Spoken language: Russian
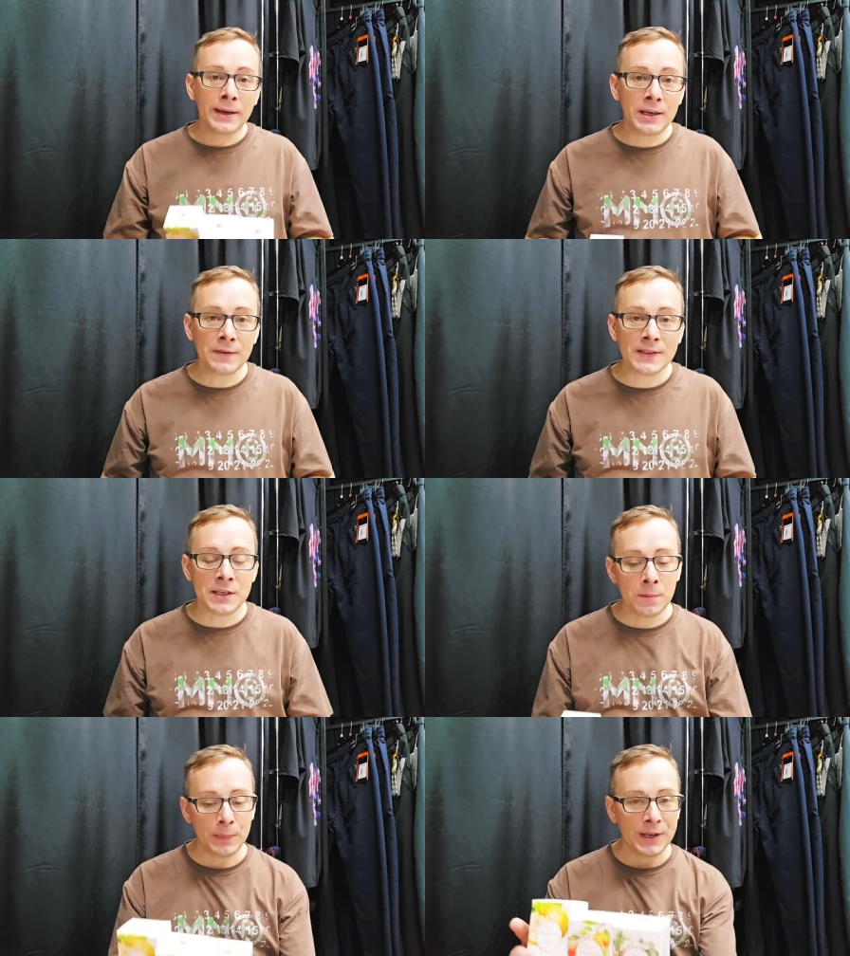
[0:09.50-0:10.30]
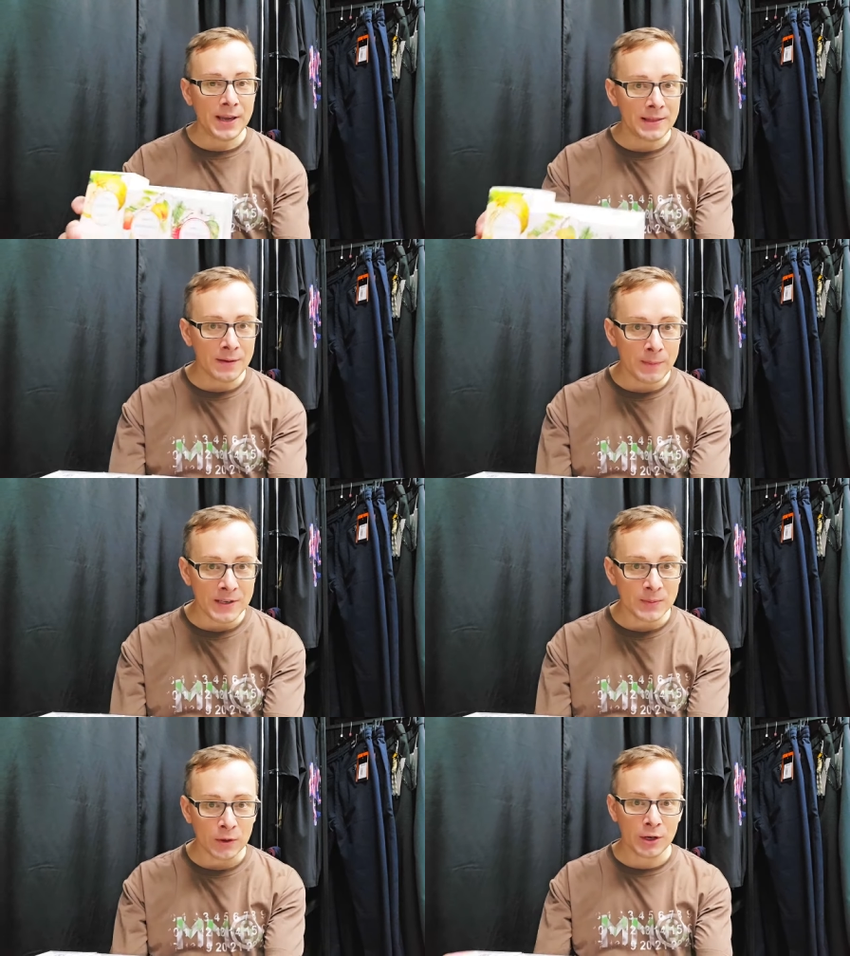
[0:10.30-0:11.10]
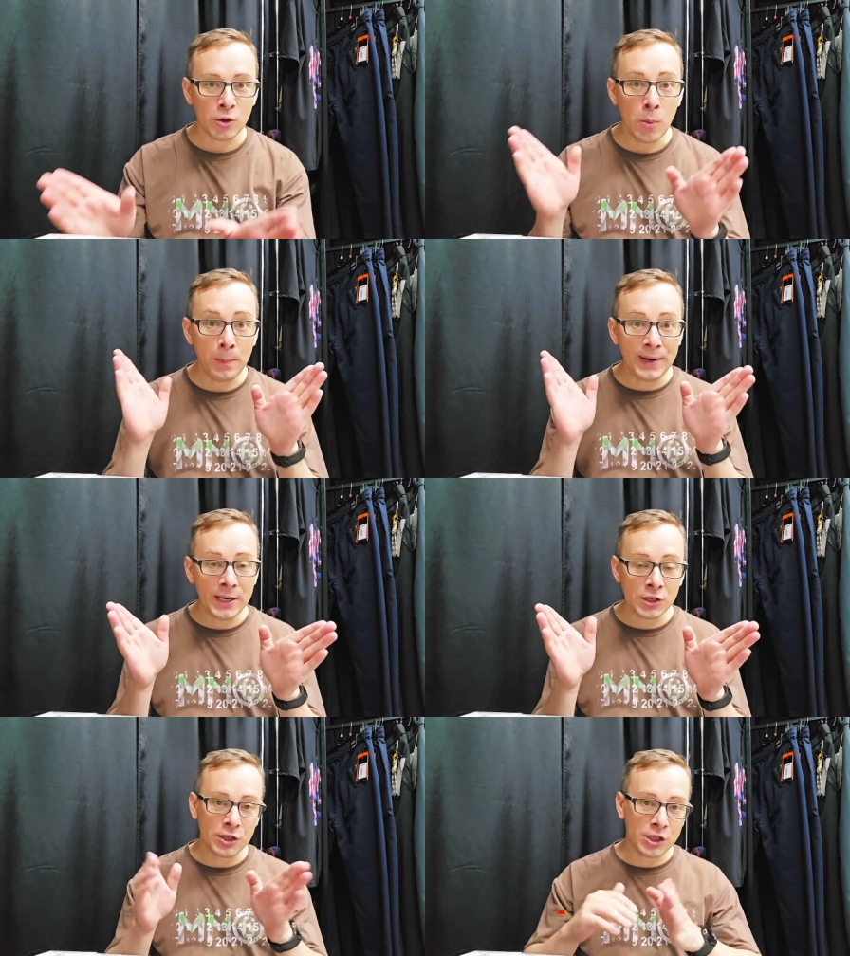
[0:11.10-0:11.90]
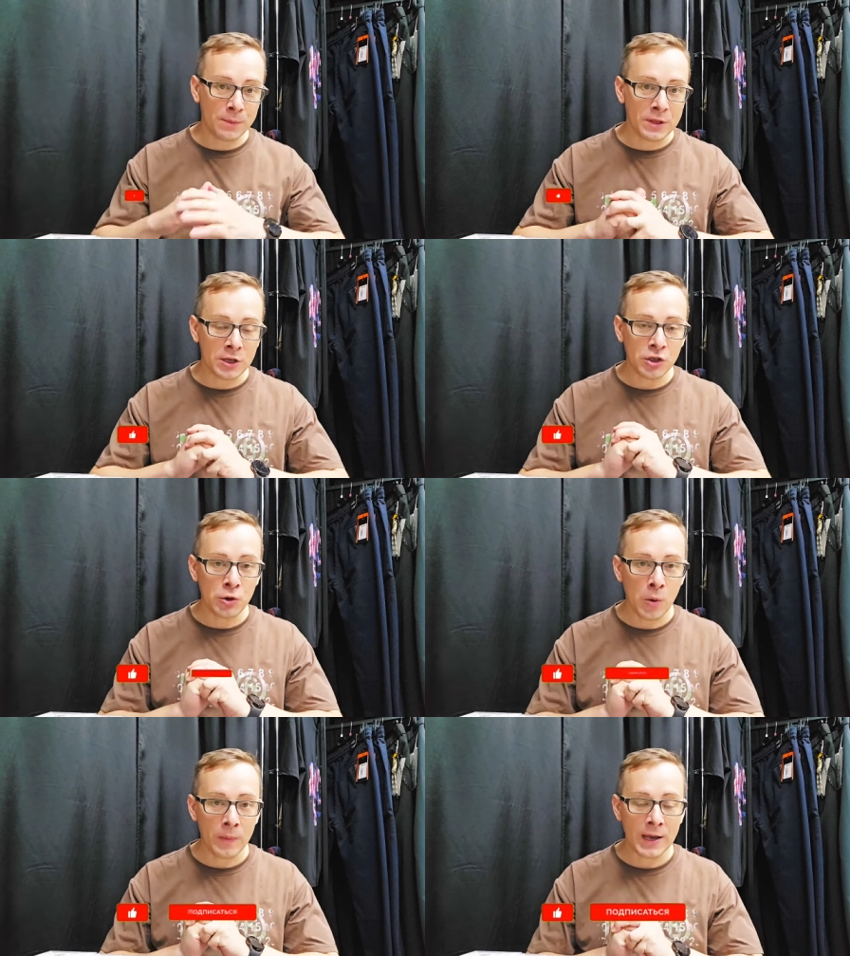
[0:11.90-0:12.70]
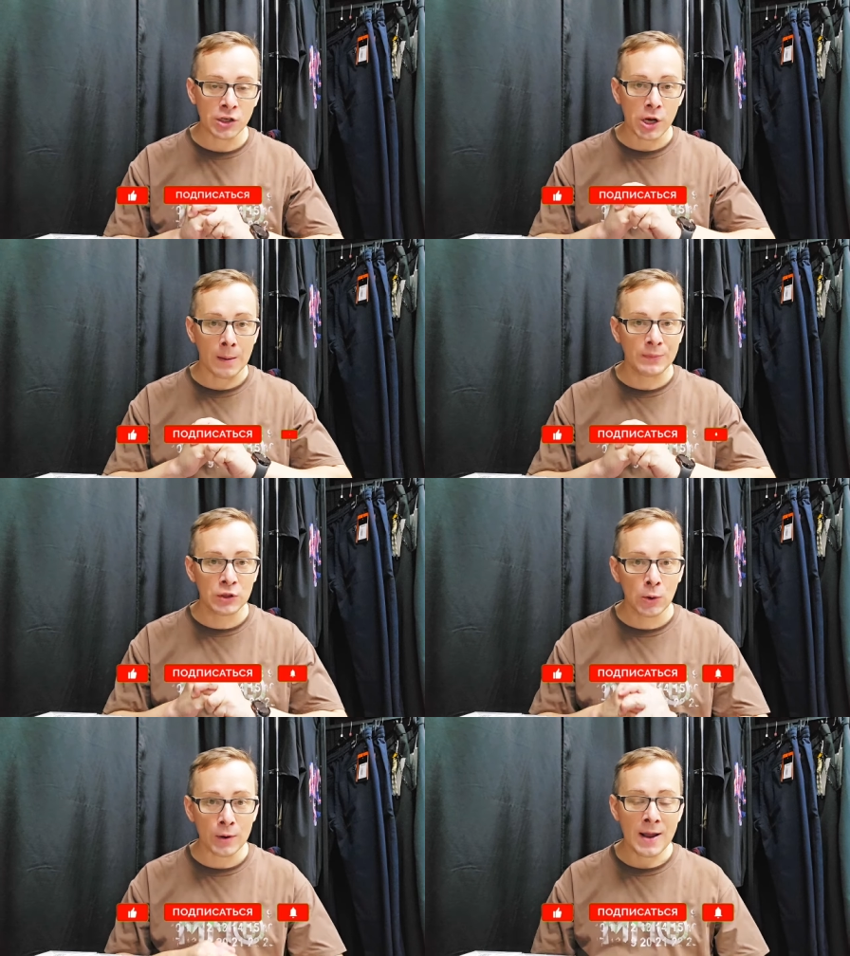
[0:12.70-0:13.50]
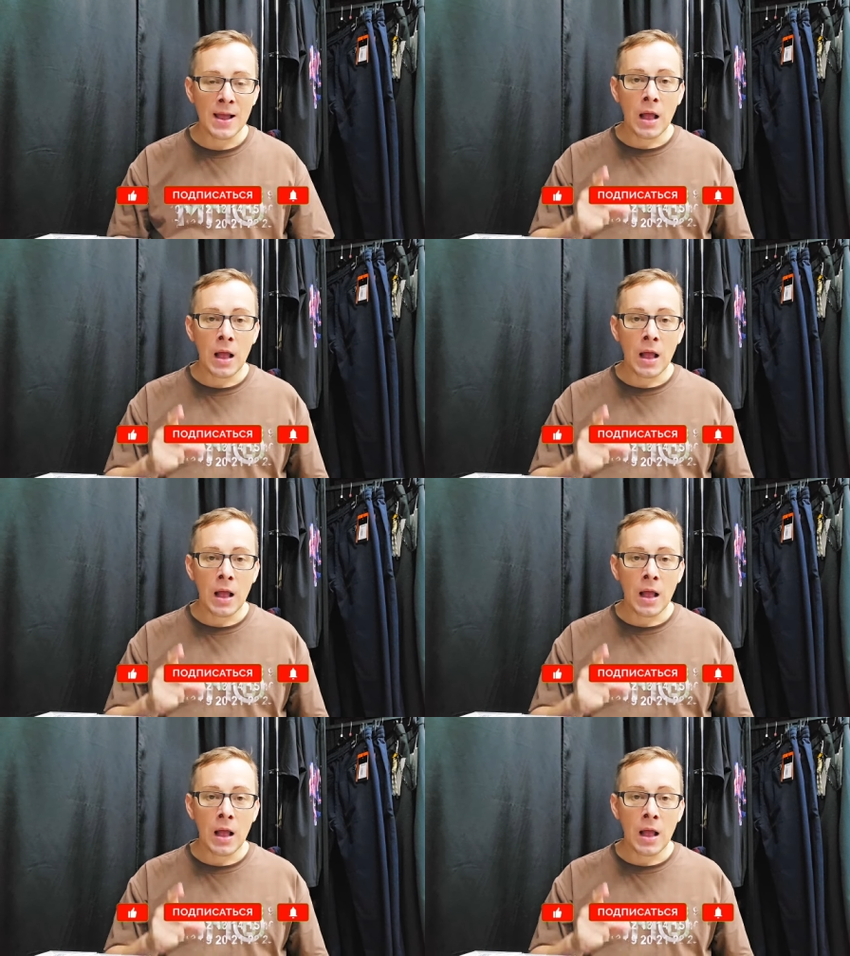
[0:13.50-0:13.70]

И всем приятного просмотра. Но прежде чем мы начнем наш обзор,